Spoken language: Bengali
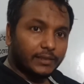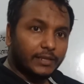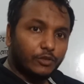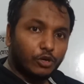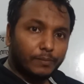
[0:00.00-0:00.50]

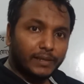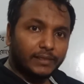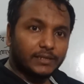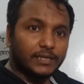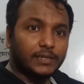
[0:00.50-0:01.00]
দ্বিতীয়
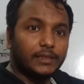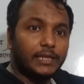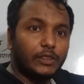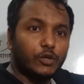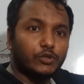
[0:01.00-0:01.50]
প্রান্তের সাথে
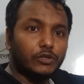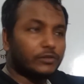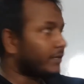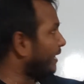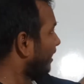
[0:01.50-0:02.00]
দ্বিতীয়
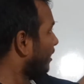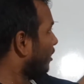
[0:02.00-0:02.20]
যন্ত্রের